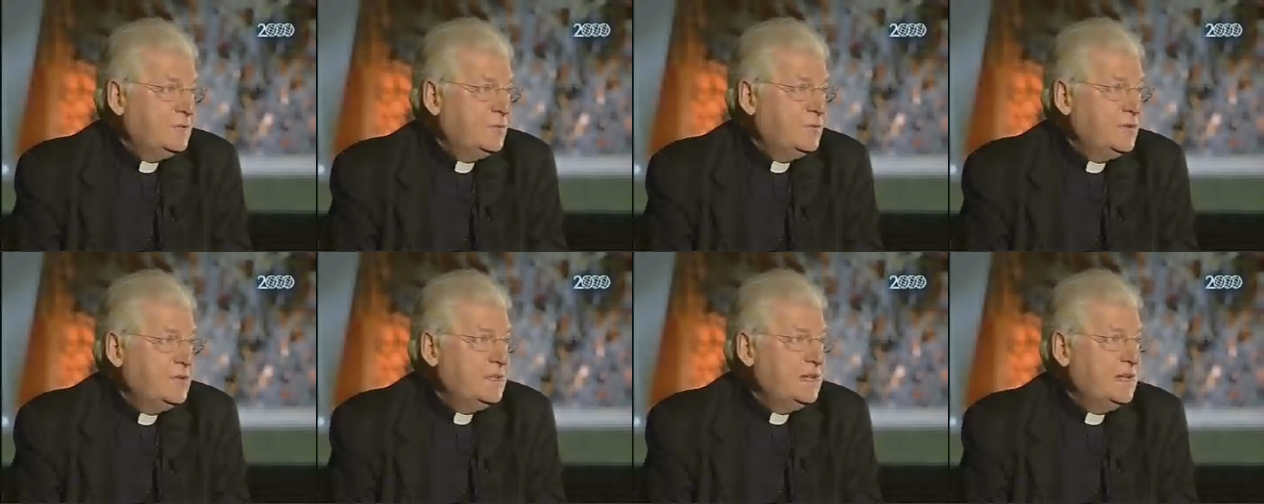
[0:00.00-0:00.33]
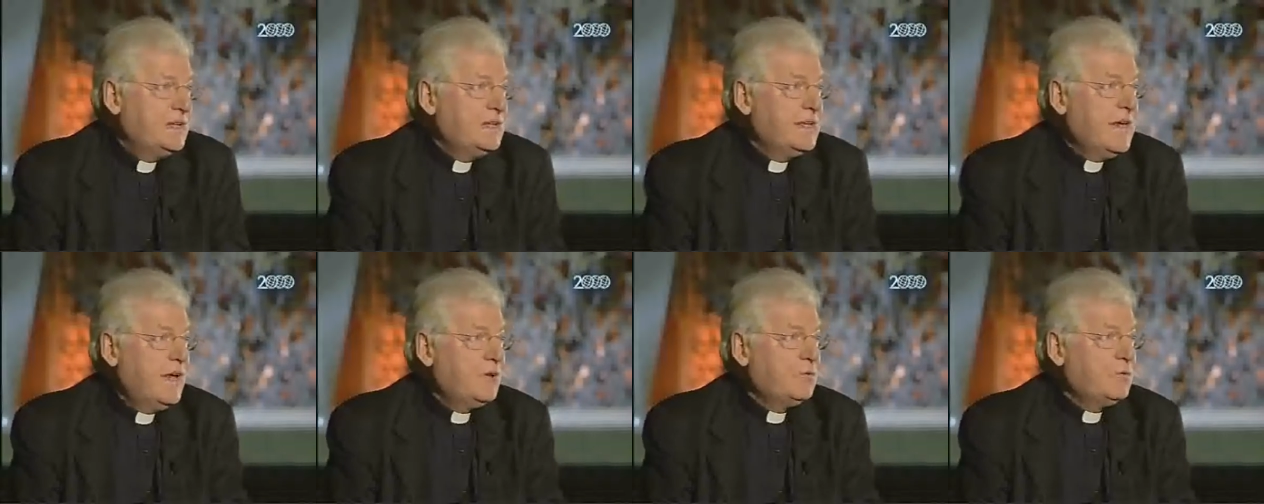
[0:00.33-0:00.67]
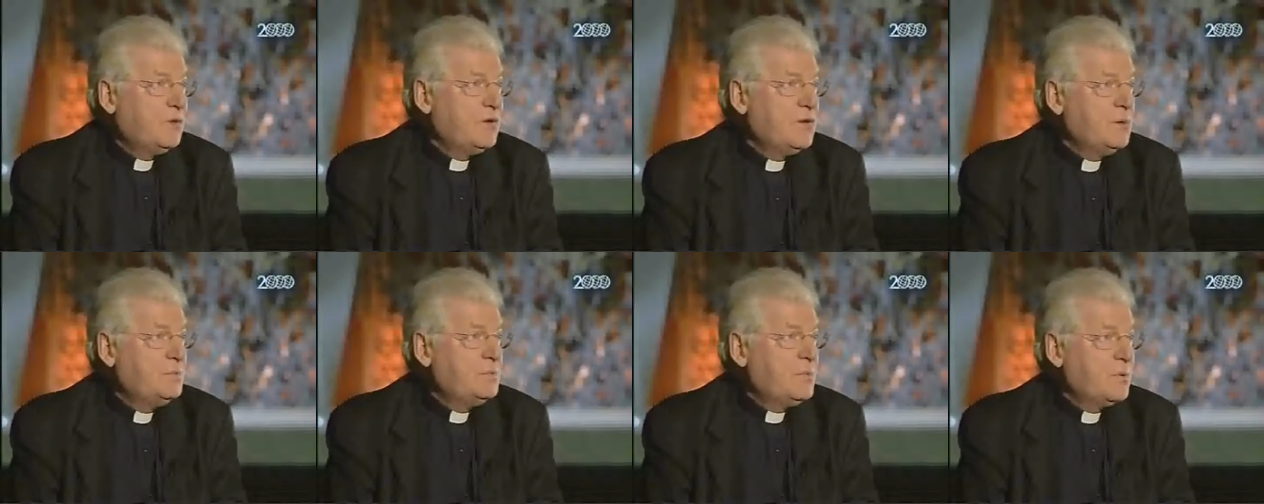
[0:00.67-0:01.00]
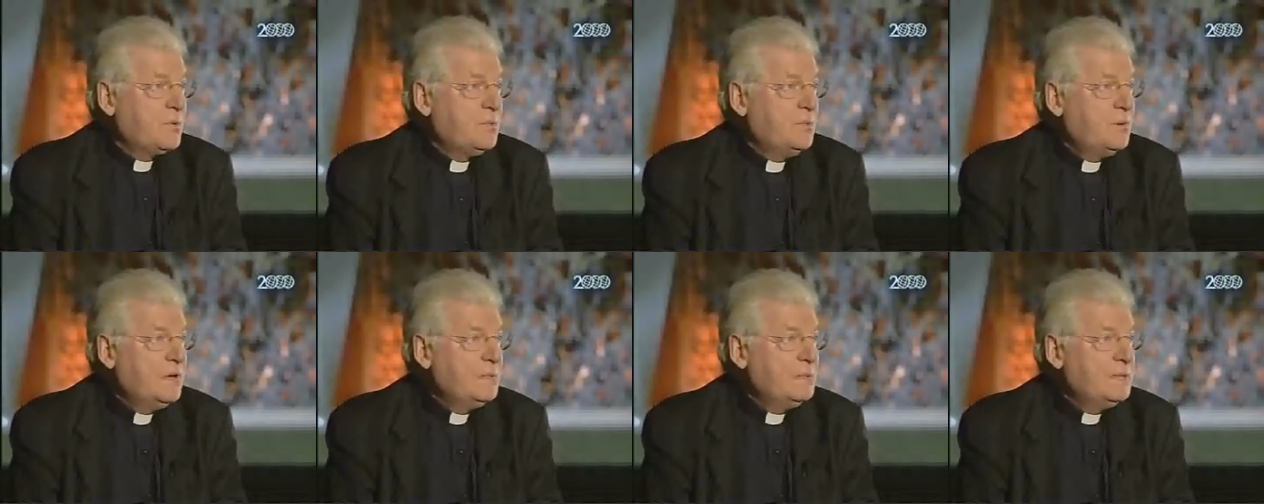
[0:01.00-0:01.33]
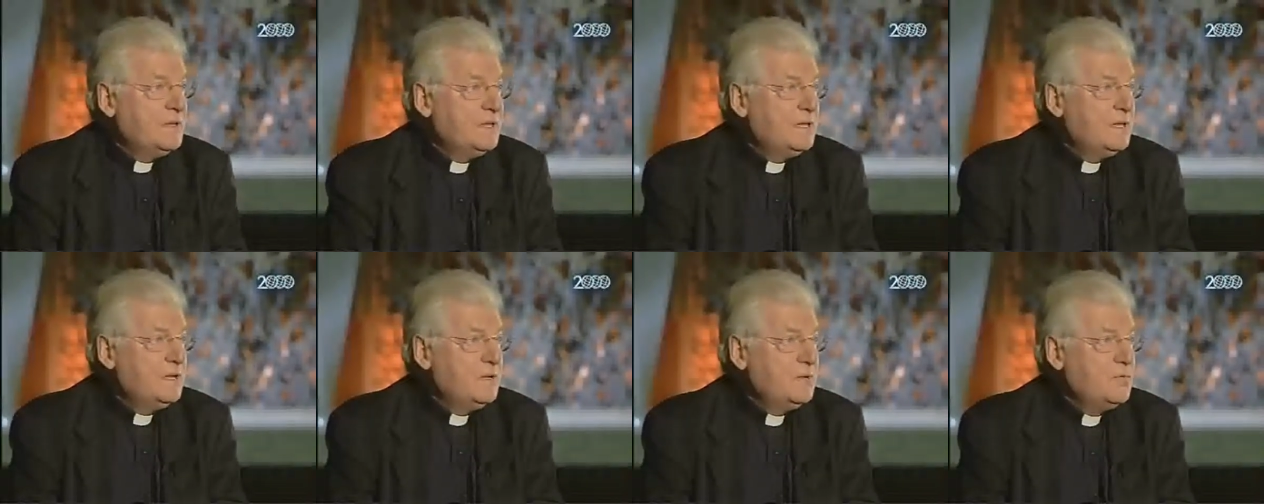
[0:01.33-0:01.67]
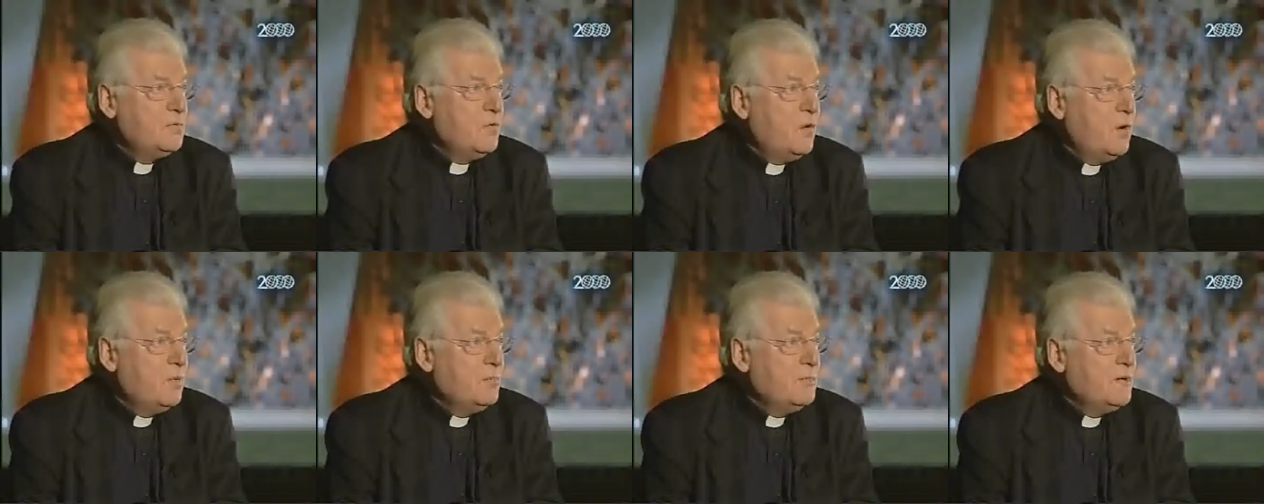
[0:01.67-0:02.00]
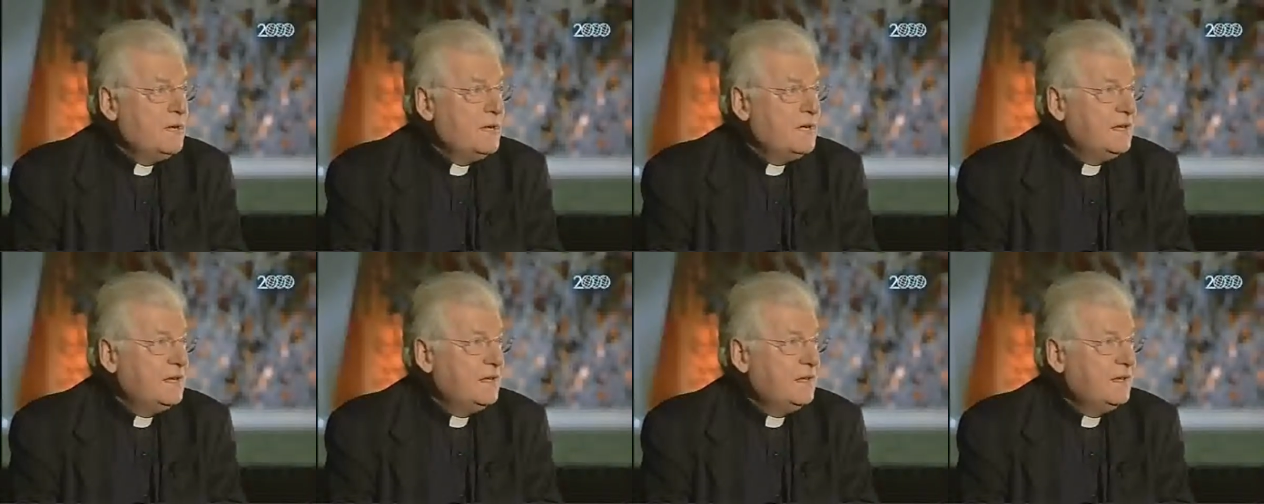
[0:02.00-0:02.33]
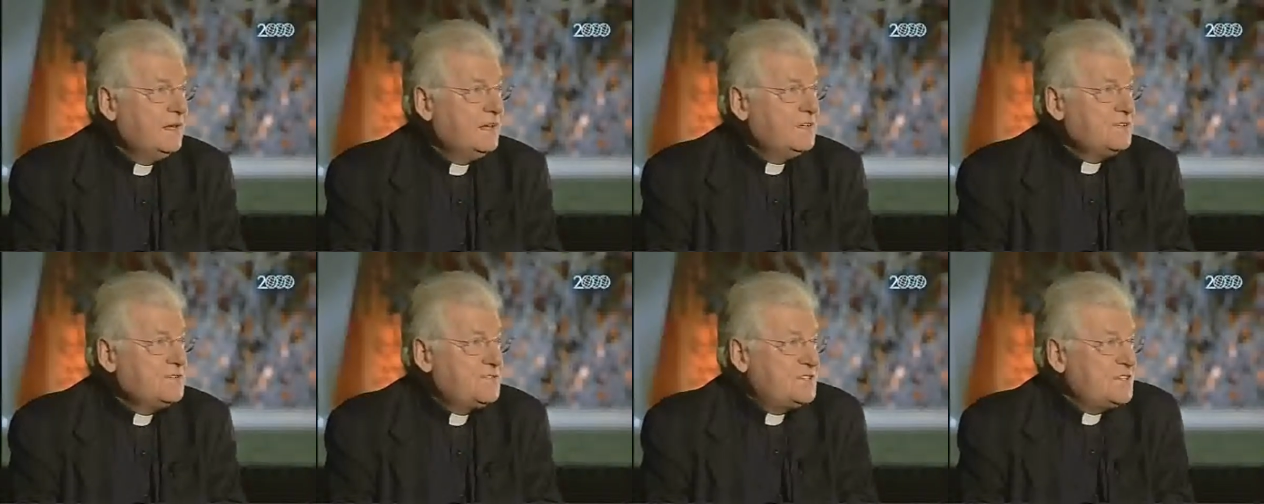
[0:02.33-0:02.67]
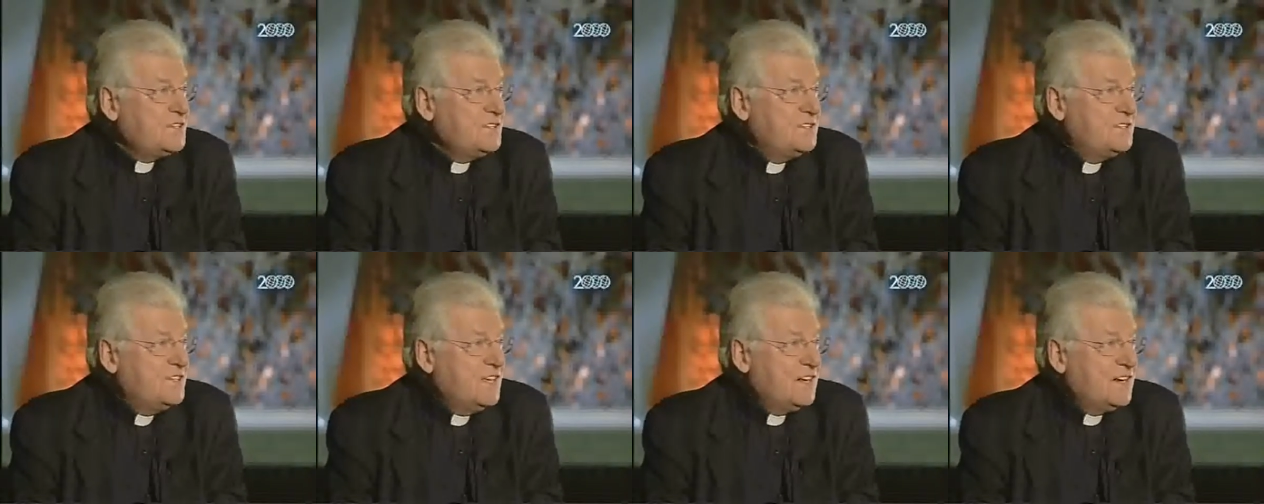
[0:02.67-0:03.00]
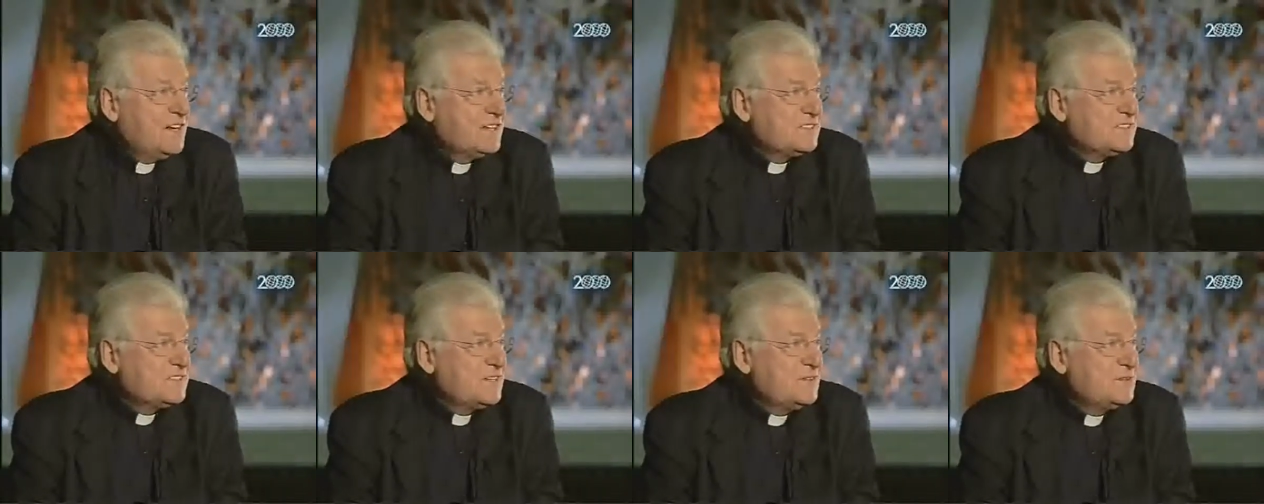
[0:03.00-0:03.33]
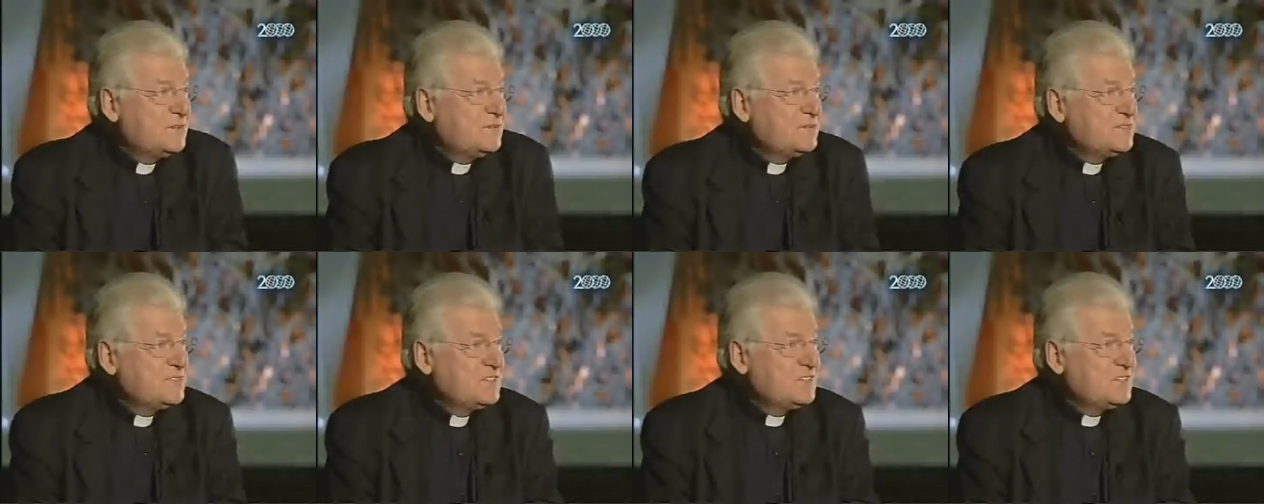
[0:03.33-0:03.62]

quindi è chiaro che i problemi degli uomini ci interessano,